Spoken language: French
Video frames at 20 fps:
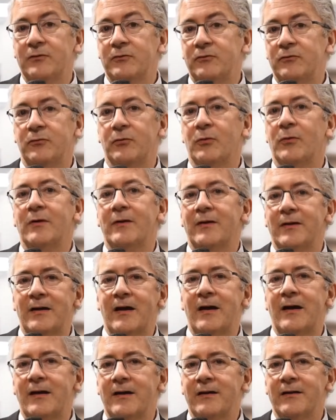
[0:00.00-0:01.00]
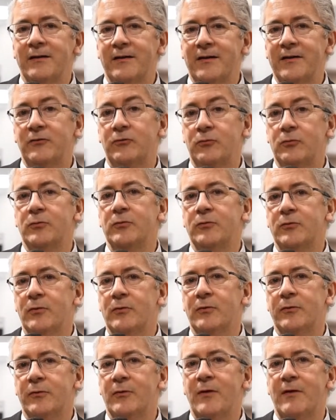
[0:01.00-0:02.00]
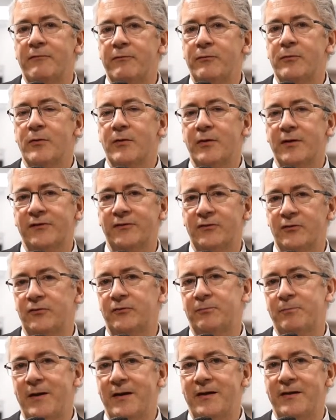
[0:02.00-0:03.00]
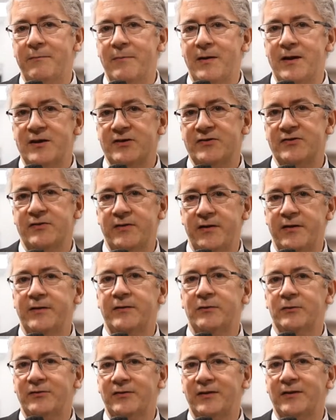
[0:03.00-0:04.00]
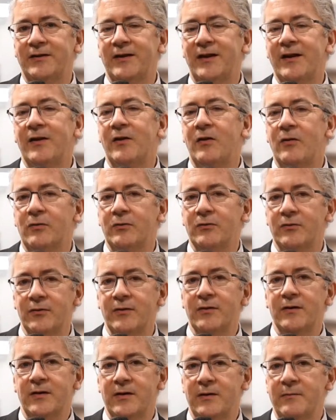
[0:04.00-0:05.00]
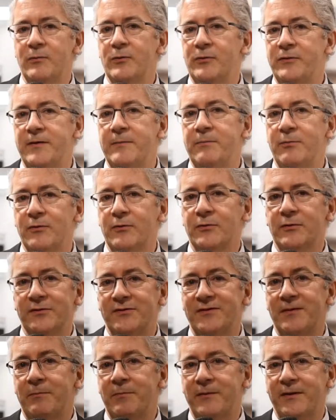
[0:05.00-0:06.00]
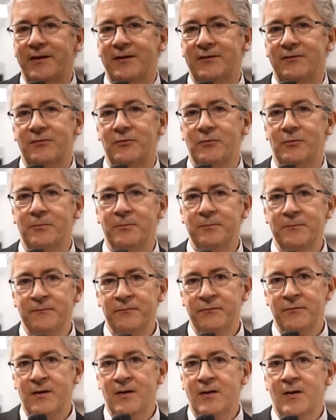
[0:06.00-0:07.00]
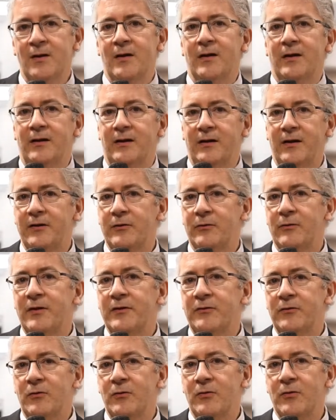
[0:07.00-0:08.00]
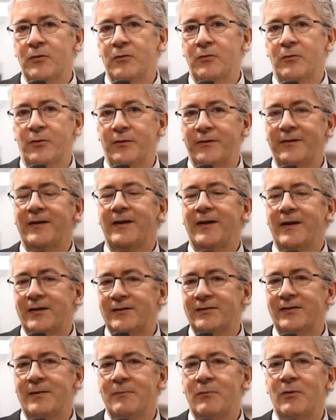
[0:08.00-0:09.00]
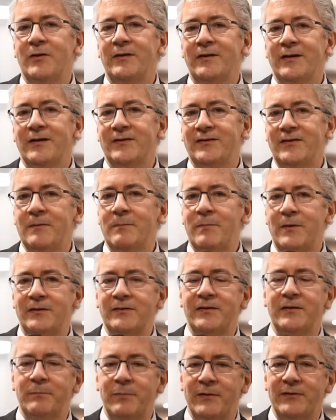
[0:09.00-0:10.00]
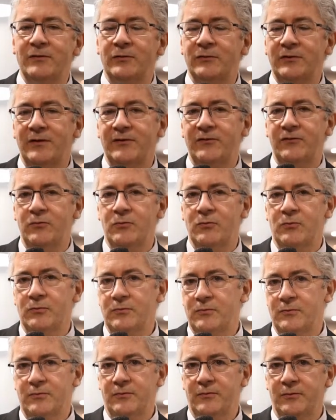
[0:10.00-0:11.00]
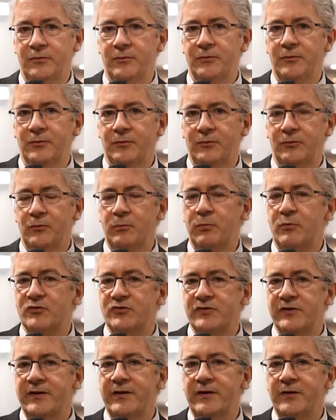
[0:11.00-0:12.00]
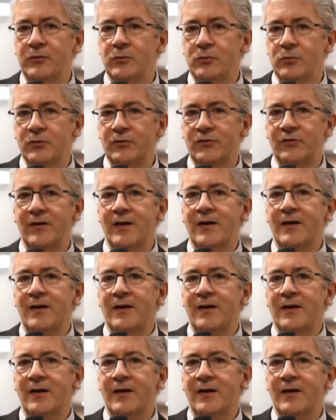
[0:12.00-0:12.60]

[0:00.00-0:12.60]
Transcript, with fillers: sur l'étude de, la fluorescence par l'image et de ses très grandes et multiples applications. Les donateurs ont été extrêmement intéressés par cette présentation du projet Helios,